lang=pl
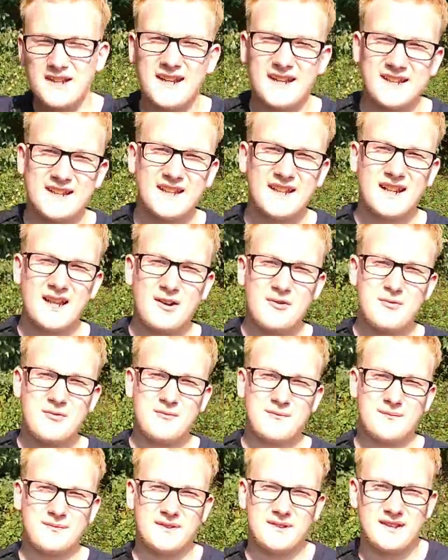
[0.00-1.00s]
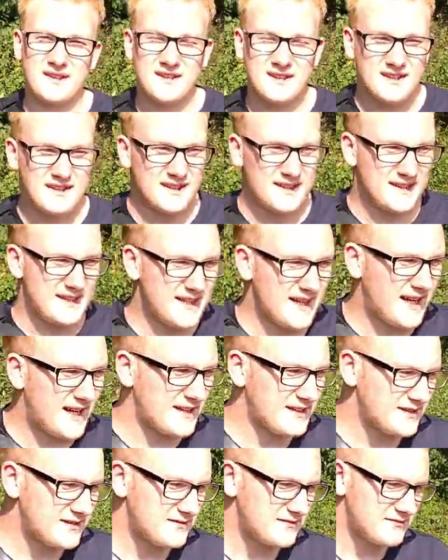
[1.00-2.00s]
Generał
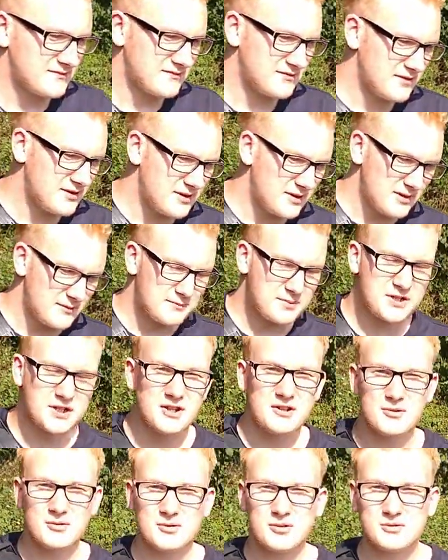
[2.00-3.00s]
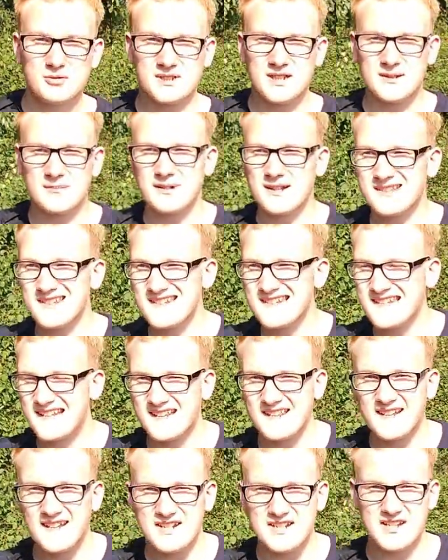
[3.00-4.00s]
Jan przyjął go tutaj bardzo
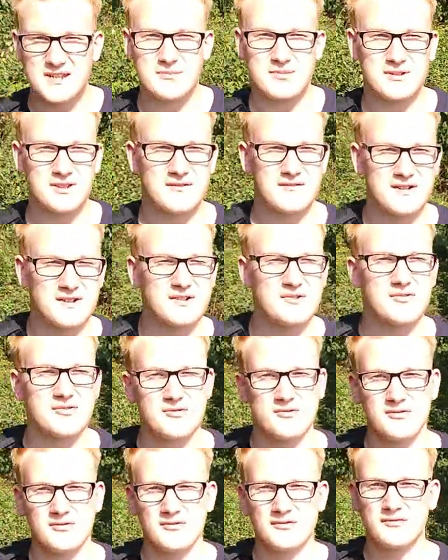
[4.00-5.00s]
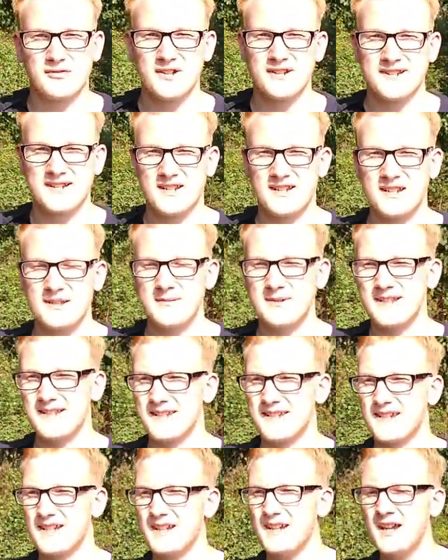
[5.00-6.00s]
serdecznie, ponieważ już wojska
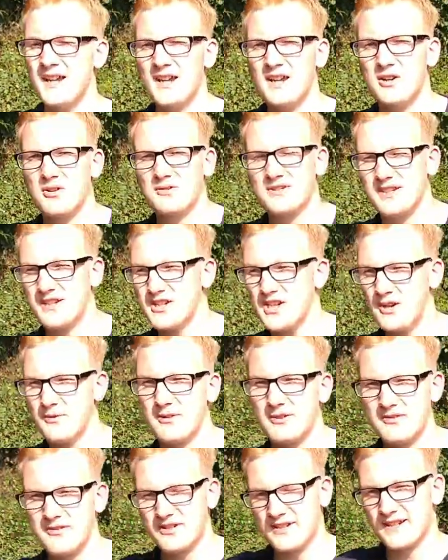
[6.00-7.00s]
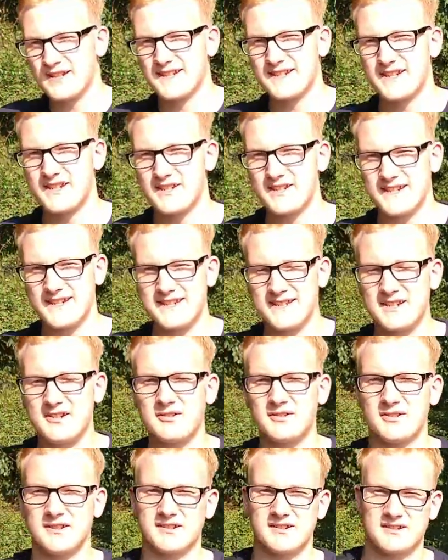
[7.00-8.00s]
niemieckie osaczały go z każdej
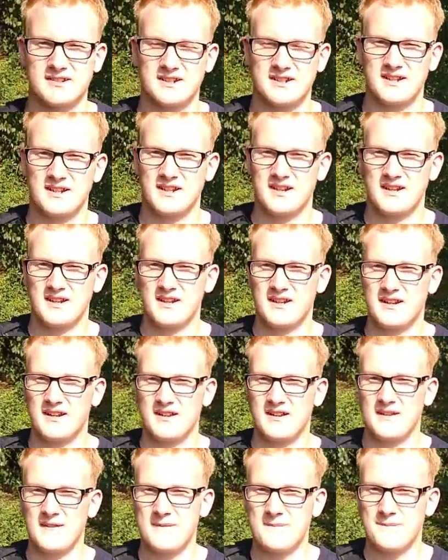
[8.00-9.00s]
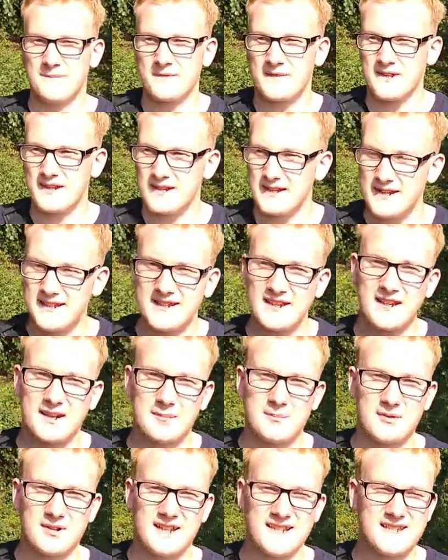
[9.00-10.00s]
strony. I
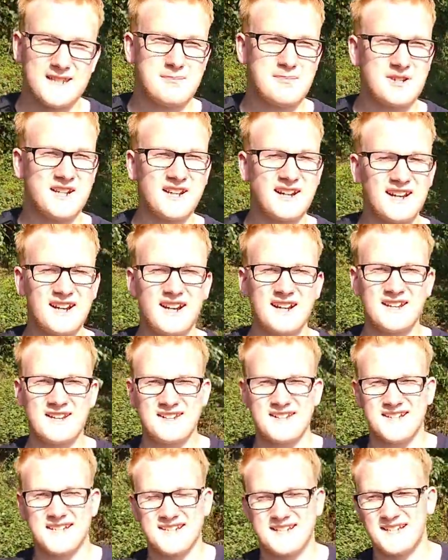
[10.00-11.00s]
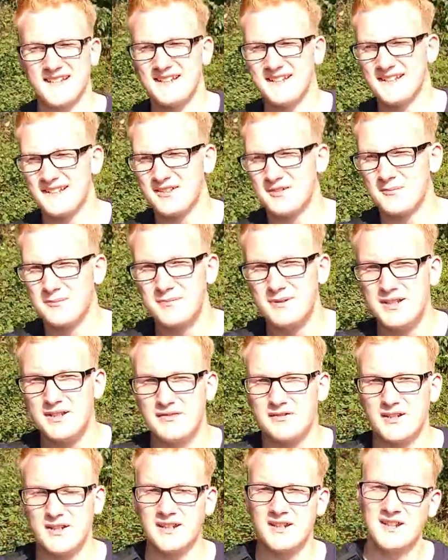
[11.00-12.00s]
tak Polacy przegrali niestety tą
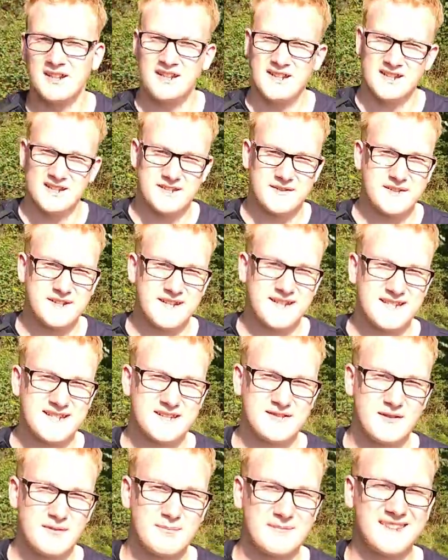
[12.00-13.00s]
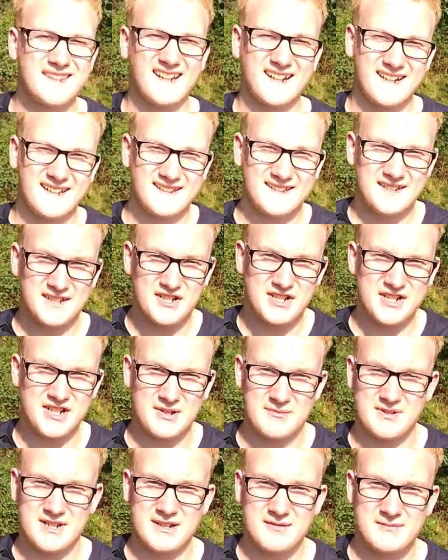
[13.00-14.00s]
bitwę zwycięstwem taktycznym